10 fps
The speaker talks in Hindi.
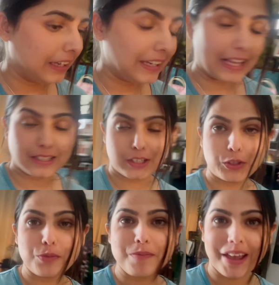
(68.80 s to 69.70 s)
यस yes,
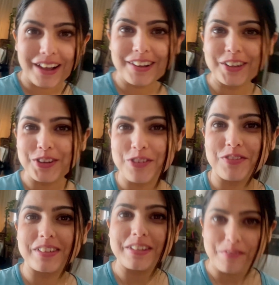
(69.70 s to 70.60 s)
तो मैं आ गई हूँ
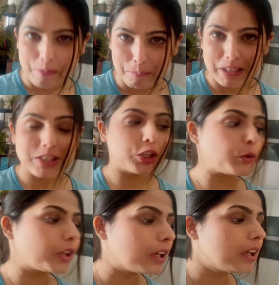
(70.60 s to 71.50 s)
ऑफिस से वापस
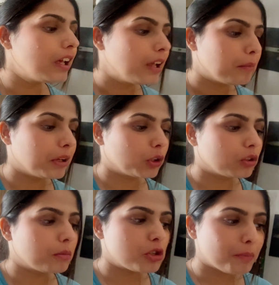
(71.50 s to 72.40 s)
क्योंकि मेरे को
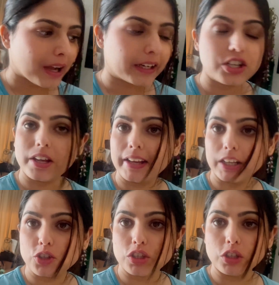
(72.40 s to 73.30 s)
था मुझे मार्केट जाना है
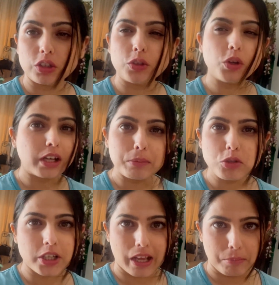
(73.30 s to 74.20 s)
एक्चुअली और क्योंकि कल
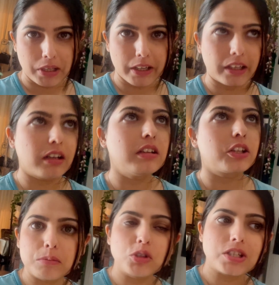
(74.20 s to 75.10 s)
मुझे टाइम नहीं लगेगा
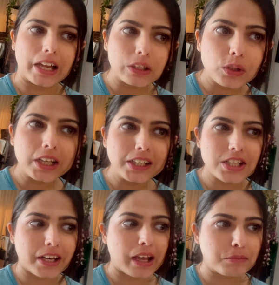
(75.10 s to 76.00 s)
कि मुझे साई को लेने
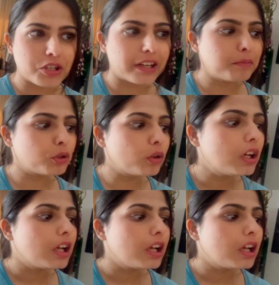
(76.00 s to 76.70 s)
जाना है एम्स्टरडेम तो